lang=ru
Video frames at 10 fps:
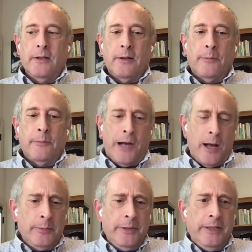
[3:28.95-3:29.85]

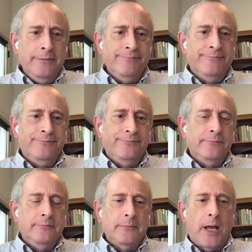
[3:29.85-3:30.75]
Возможно.
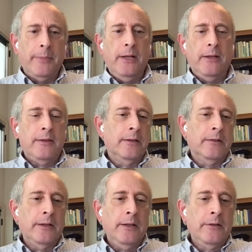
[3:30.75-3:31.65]
По крайней
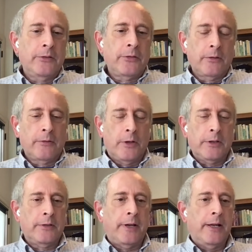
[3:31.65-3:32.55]
мере, в
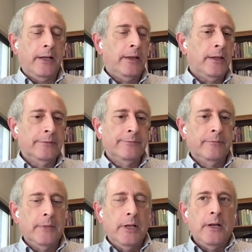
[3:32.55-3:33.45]
теории.
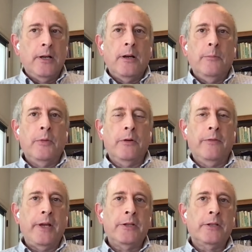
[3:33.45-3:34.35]
Можно, в
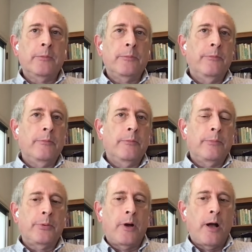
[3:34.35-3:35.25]
принципе, посчитать
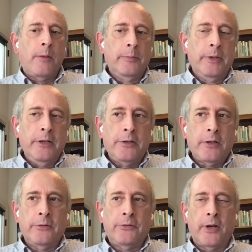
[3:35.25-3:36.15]
все, и
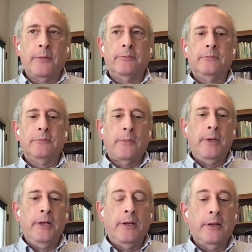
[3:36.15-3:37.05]
мотивация,
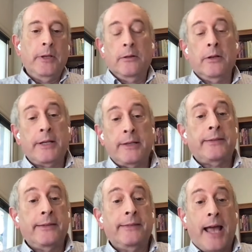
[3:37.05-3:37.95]
скорее всего...
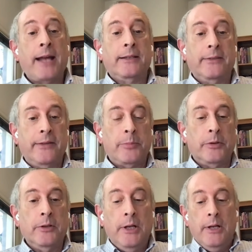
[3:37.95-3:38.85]

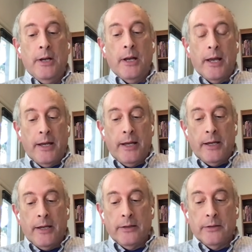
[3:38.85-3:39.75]
Давайте посмотрим на этот
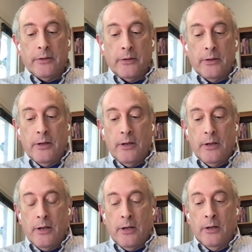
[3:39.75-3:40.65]
э, пример в
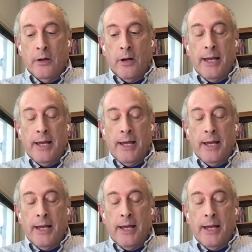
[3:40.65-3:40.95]
частности.